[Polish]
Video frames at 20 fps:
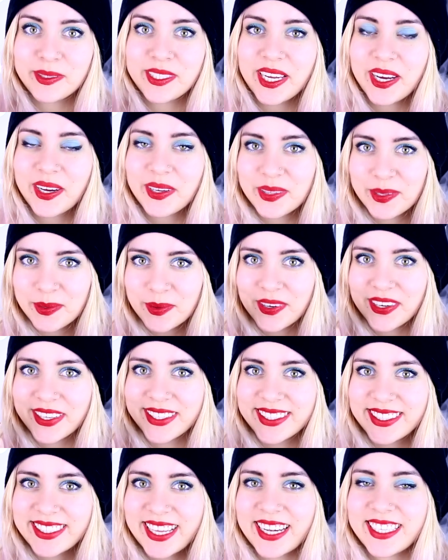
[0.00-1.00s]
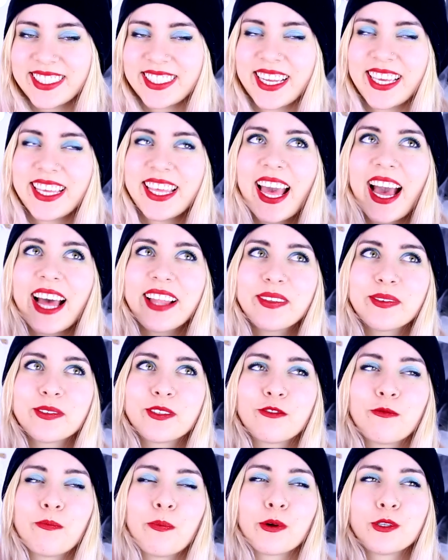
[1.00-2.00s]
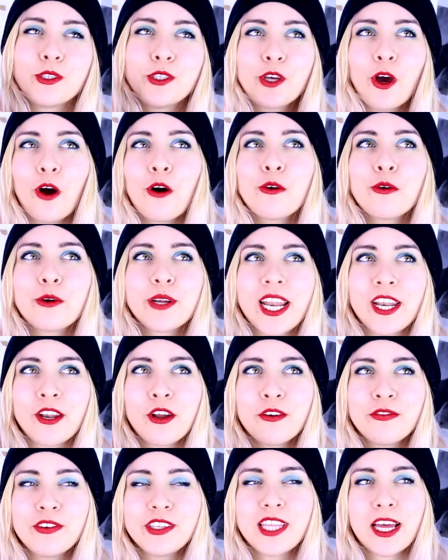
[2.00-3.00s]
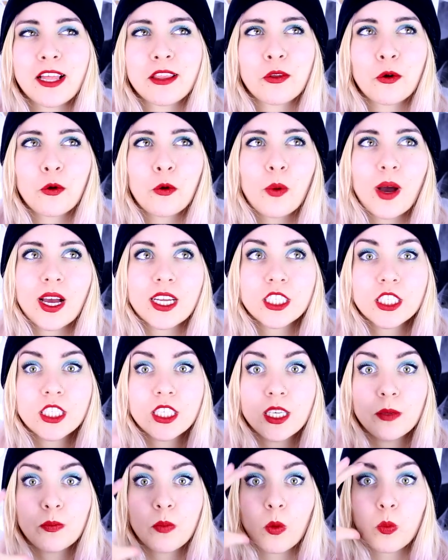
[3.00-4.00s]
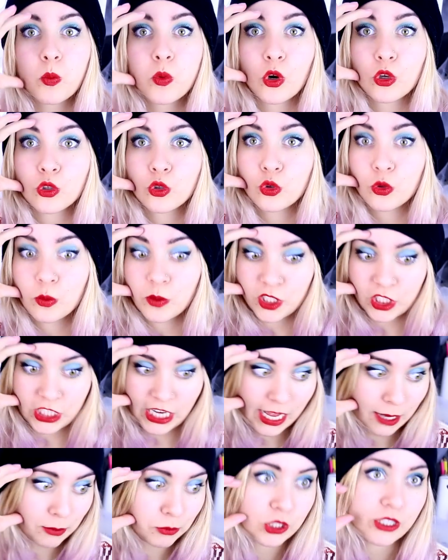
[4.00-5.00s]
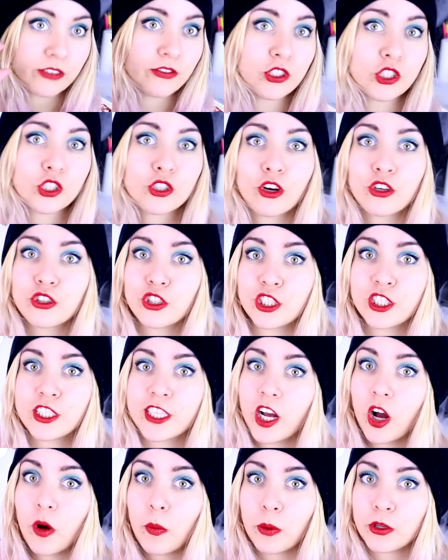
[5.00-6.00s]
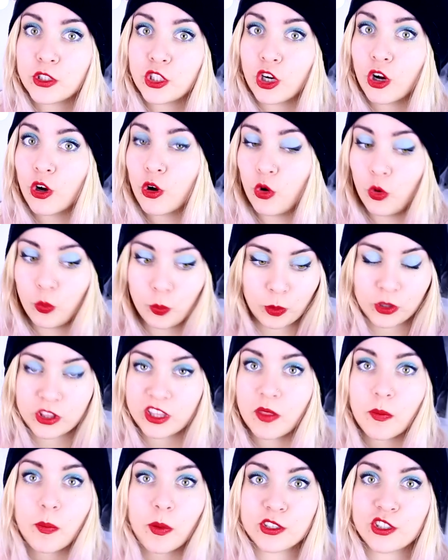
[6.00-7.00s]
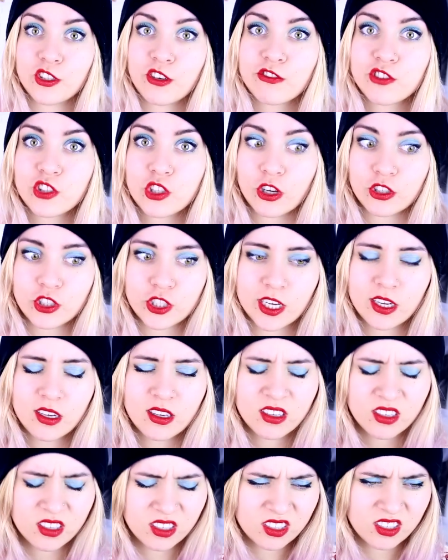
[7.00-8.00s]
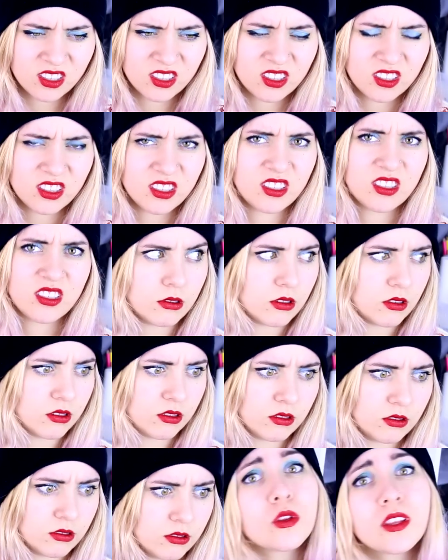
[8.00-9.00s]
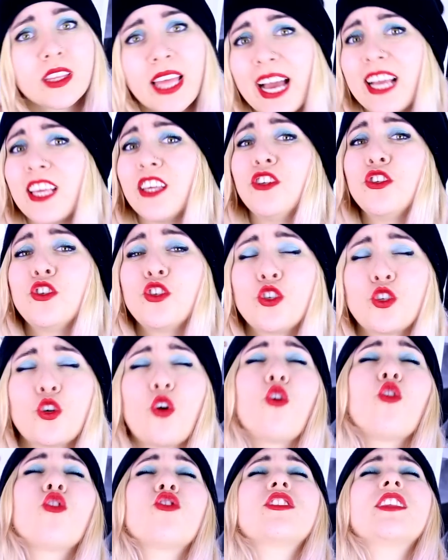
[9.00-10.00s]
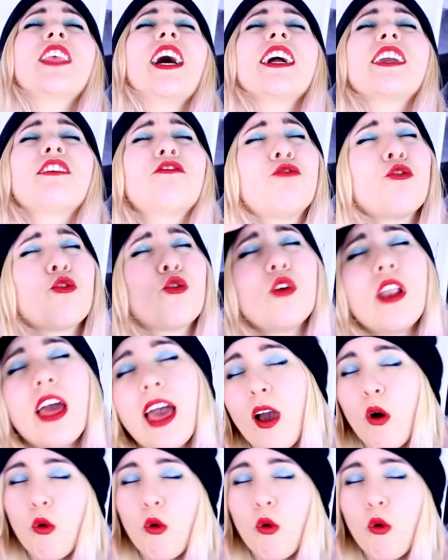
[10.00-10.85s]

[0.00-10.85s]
się o tym koncercie jadąc w pociągu na nowy tatuaż i po prostu myślałam, że wyskoczę z tego pociągu lub po ten pociąg wskoczę. O, był taki szok, tak w ogóle